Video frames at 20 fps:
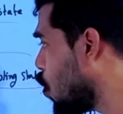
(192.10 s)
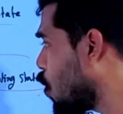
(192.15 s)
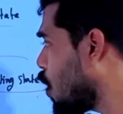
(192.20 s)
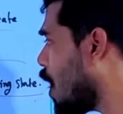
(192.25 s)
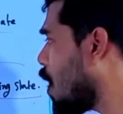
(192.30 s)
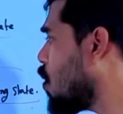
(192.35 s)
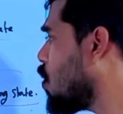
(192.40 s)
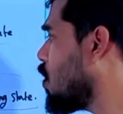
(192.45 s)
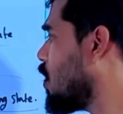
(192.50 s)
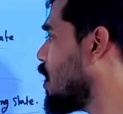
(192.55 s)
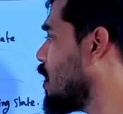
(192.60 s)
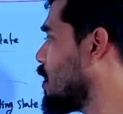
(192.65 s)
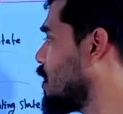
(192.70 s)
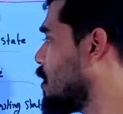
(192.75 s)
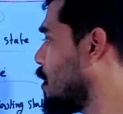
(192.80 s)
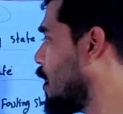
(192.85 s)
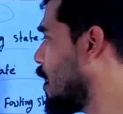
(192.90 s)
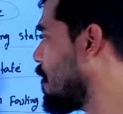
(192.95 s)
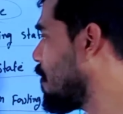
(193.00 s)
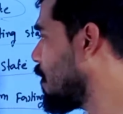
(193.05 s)
গ্লুকাগনের
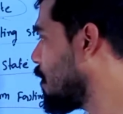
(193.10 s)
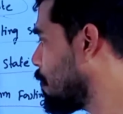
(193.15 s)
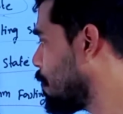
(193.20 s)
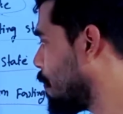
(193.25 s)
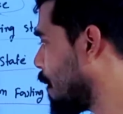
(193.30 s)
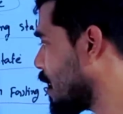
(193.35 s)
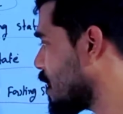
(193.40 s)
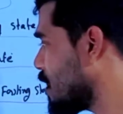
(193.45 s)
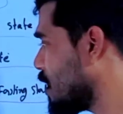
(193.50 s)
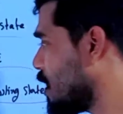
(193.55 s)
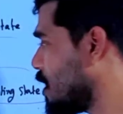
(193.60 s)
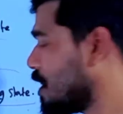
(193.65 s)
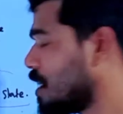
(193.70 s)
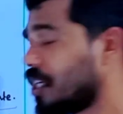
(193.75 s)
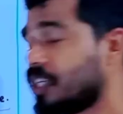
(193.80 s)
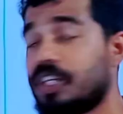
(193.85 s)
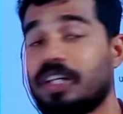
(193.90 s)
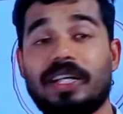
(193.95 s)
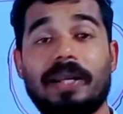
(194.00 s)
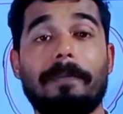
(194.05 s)
যে লেভেল
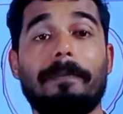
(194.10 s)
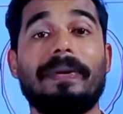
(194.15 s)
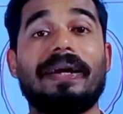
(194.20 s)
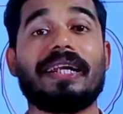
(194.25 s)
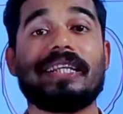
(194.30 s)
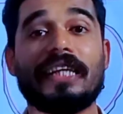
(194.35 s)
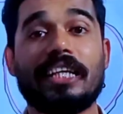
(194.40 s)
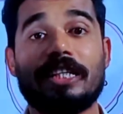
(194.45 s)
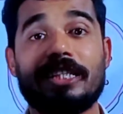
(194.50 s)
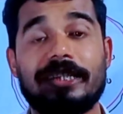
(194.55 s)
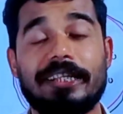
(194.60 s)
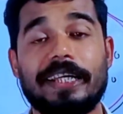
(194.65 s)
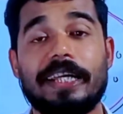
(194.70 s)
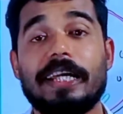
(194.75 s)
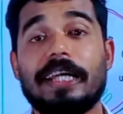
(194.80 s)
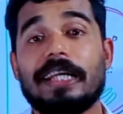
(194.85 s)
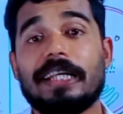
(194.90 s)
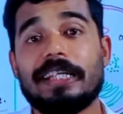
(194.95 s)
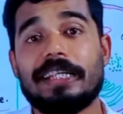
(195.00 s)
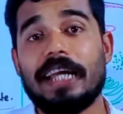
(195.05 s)
পার্সেন্টেজটা সেটা বেড়ে যাচ্ছে
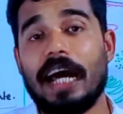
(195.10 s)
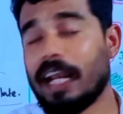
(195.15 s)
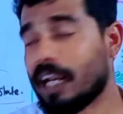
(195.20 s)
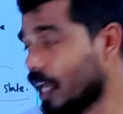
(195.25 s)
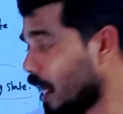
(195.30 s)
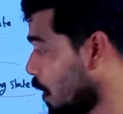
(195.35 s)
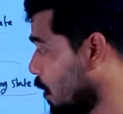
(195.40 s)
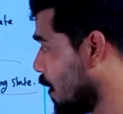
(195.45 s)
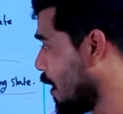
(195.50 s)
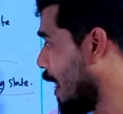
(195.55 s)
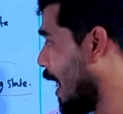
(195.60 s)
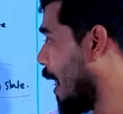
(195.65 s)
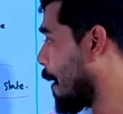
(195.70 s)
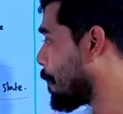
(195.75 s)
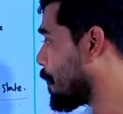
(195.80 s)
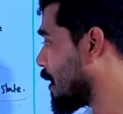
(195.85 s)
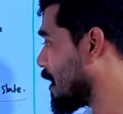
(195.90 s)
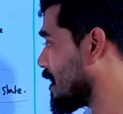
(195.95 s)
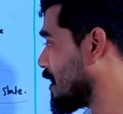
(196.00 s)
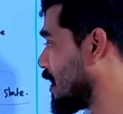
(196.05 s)
যার কারণে
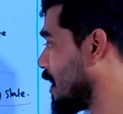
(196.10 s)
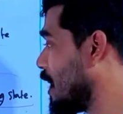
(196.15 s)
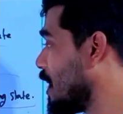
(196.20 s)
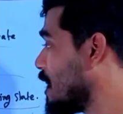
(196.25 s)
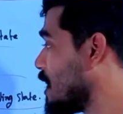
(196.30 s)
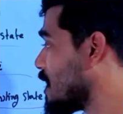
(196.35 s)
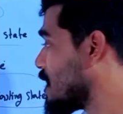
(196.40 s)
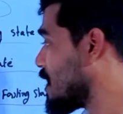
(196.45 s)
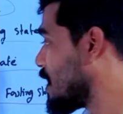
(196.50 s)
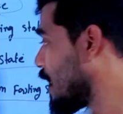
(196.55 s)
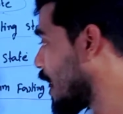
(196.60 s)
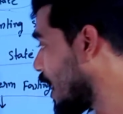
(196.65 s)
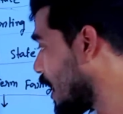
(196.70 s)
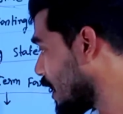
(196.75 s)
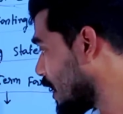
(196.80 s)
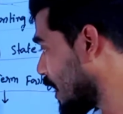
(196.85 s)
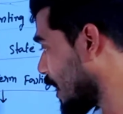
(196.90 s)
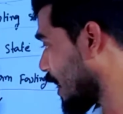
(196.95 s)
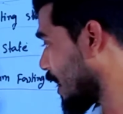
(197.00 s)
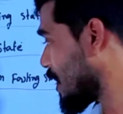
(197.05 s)
আপনার যে সেল
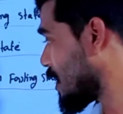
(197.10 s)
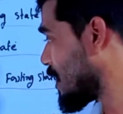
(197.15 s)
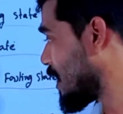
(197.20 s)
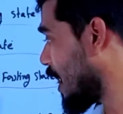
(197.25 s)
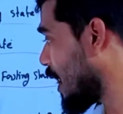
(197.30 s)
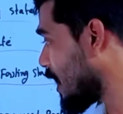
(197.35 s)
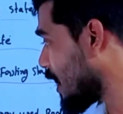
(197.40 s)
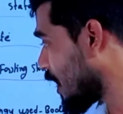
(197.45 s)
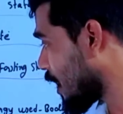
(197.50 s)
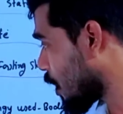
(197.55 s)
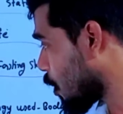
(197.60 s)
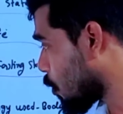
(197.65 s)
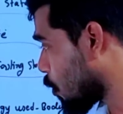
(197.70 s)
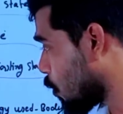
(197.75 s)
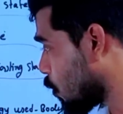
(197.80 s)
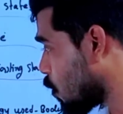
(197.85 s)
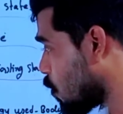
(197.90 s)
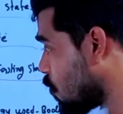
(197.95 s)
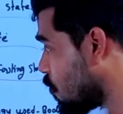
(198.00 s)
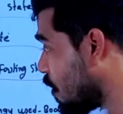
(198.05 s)
থেকে সেল থেকে
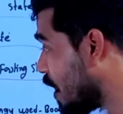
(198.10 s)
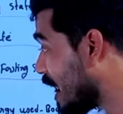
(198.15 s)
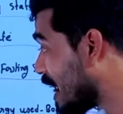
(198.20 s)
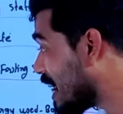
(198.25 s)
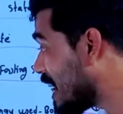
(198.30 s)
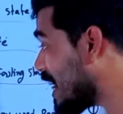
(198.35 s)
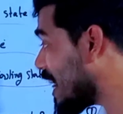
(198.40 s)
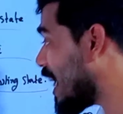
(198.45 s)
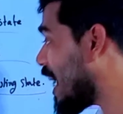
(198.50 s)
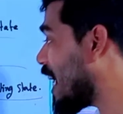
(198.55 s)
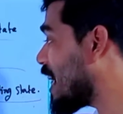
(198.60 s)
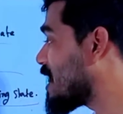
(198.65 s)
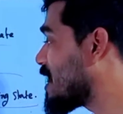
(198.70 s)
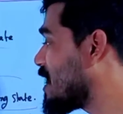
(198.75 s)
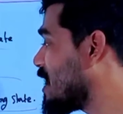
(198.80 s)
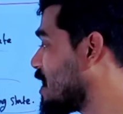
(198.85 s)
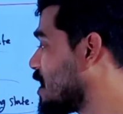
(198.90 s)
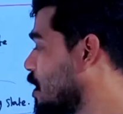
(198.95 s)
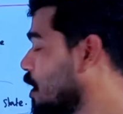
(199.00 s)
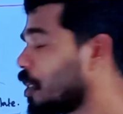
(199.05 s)
কিন্তু ফ্যাটি
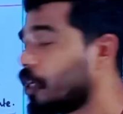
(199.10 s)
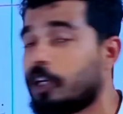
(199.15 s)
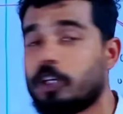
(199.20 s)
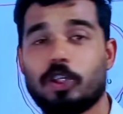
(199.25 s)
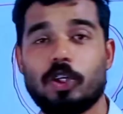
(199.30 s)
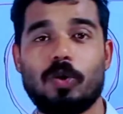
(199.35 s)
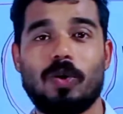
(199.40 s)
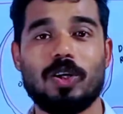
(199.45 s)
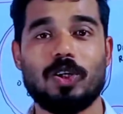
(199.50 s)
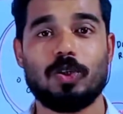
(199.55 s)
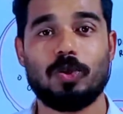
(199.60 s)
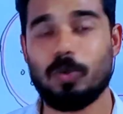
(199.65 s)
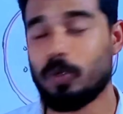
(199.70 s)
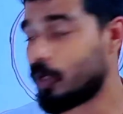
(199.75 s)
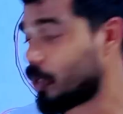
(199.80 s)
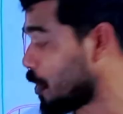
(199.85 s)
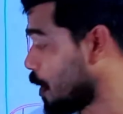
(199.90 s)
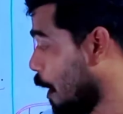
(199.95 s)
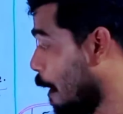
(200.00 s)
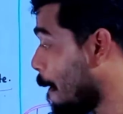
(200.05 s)
অ্যাসিড সিক্রেশন হওয়া শুরু
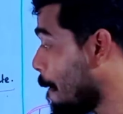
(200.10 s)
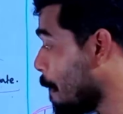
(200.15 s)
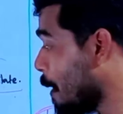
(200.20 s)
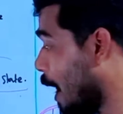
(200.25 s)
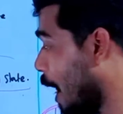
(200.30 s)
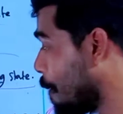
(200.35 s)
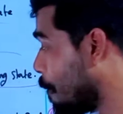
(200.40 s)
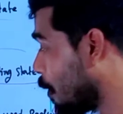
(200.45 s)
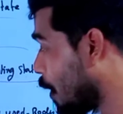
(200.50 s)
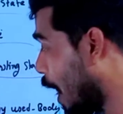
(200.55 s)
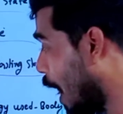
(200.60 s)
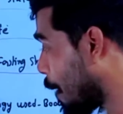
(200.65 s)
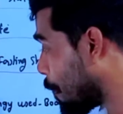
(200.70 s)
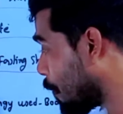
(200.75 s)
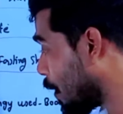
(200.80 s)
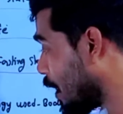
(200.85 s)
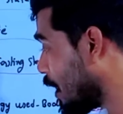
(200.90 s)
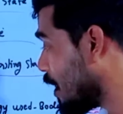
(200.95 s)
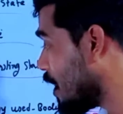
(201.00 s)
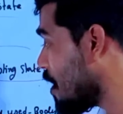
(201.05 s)
করছে এবং
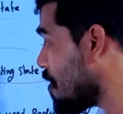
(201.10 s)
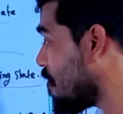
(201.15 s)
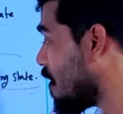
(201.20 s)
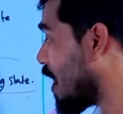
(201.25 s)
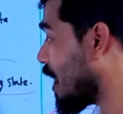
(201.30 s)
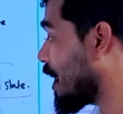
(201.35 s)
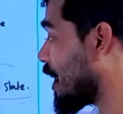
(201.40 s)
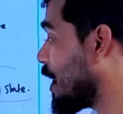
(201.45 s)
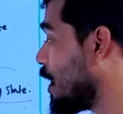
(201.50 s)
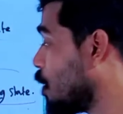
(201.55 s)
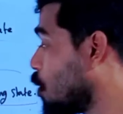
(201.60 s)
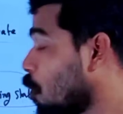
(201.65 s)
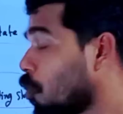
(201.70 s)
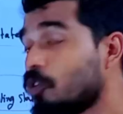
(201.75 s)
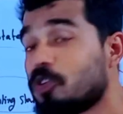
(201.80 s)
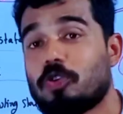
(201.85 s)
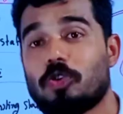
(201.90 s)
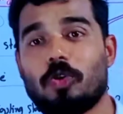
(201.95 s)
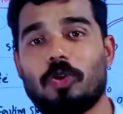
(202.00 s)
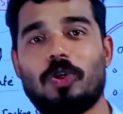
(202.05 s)
আপনার লিভার
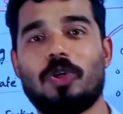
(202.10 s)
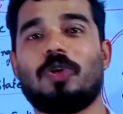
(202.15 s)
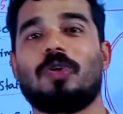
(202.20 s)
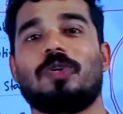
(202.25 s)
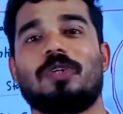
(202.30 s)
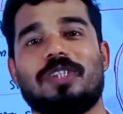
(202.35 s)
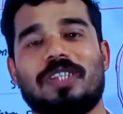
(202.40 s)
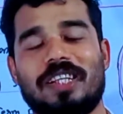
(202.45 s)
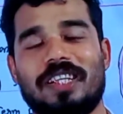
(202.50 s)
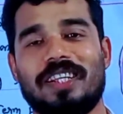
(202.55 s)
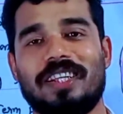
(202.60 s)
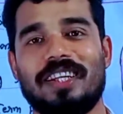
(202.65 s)
কিটনস তৈরি করছে